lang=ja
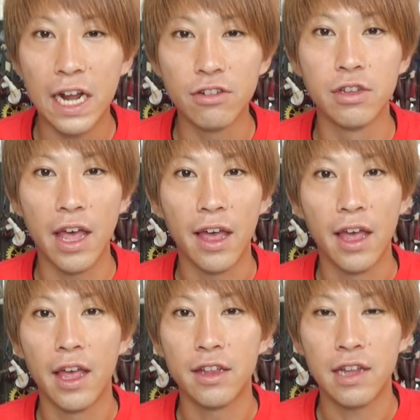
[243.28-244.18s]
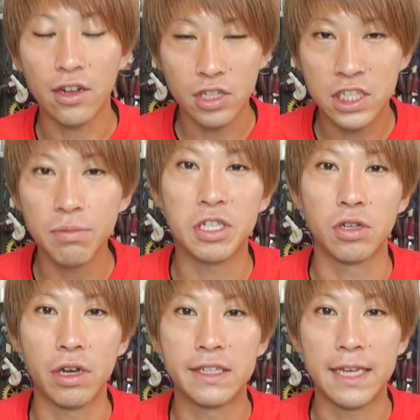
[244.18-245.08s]
ことなるんで、楽しみにし
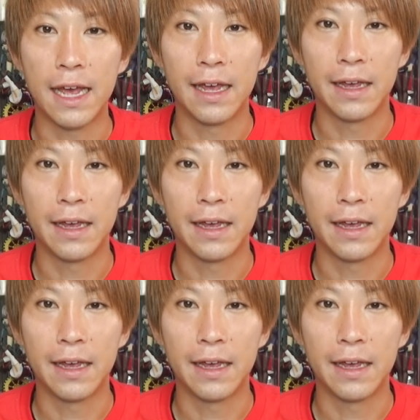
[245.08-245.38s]
とってください。